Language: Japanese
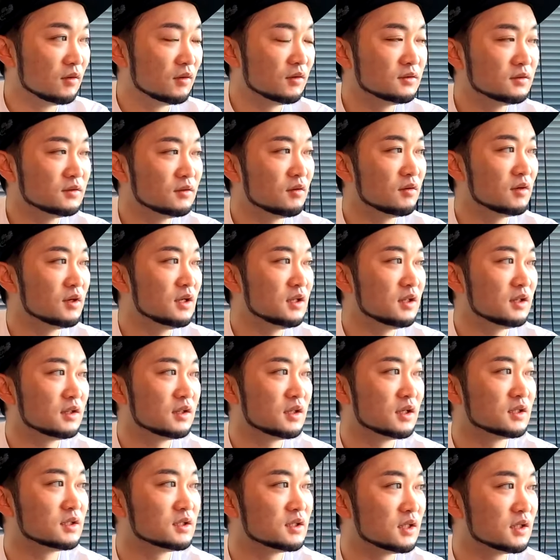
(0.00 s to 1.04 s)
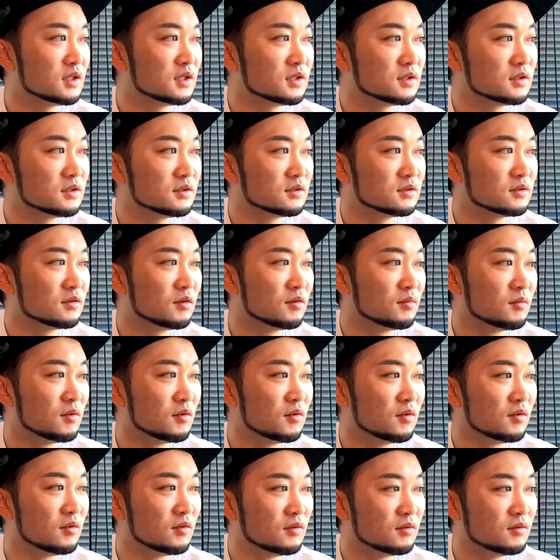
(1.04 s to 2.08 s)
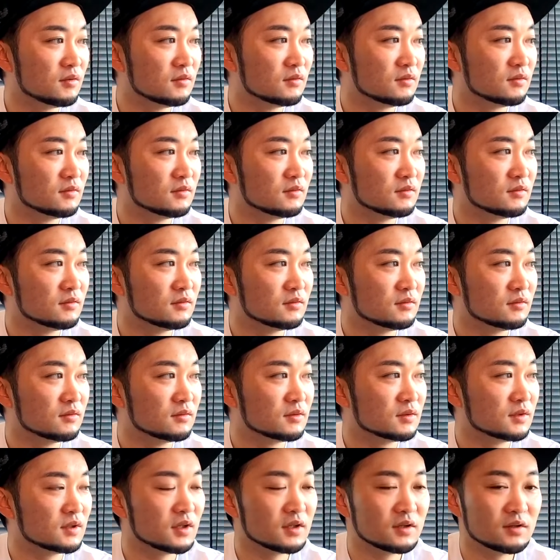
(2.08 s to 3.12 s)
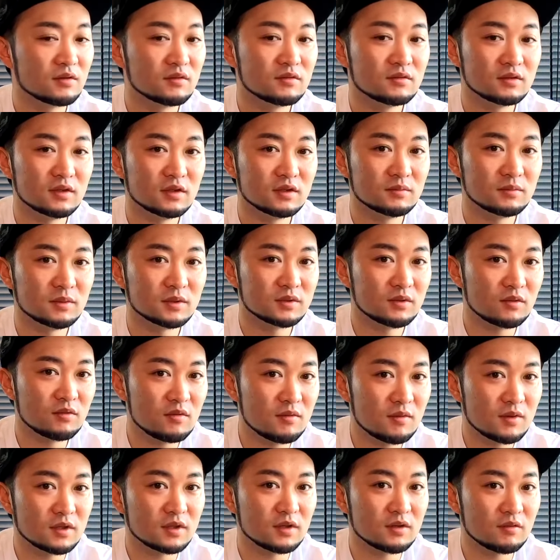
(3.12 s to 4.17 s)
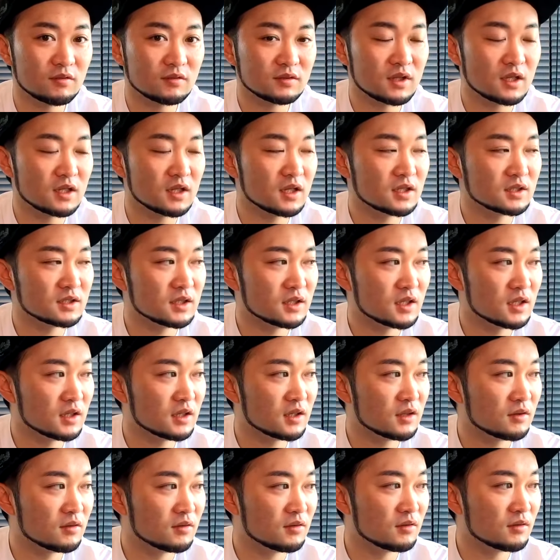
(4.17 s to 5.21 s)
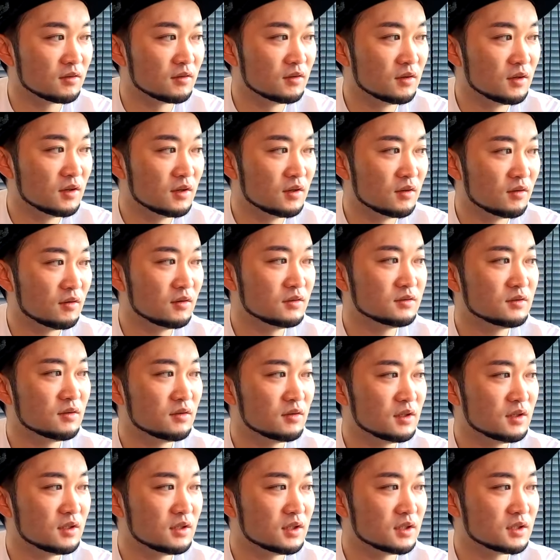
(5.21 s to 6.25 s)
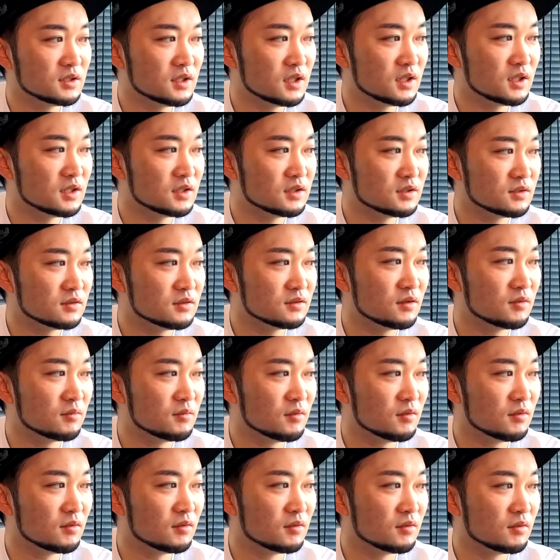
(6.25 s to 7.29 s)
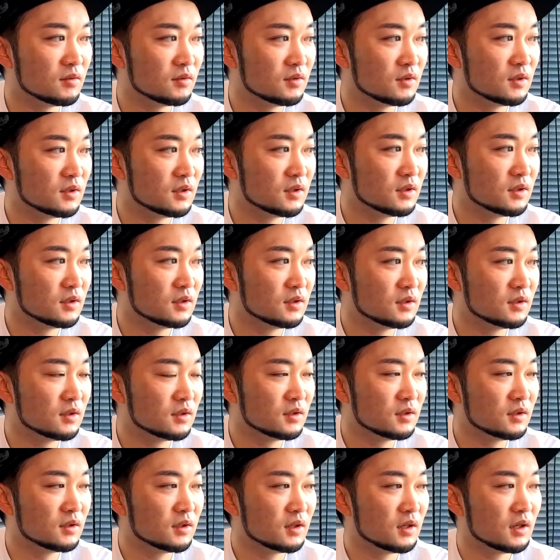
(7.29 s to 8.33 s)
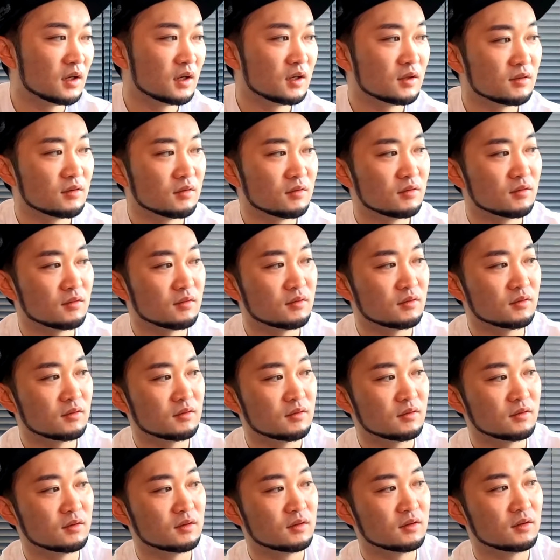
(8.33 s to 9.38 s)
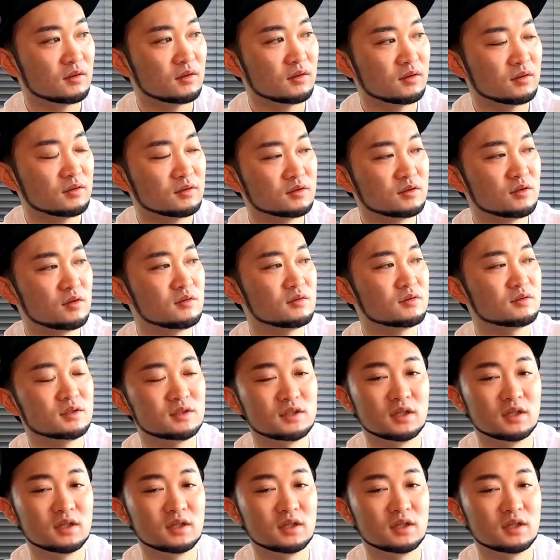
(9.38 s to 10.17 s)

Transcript: 遅いって指摘するのも、結局ね、まあ、そこまで極端な話じゃないけど、遅いって指摘するのも、直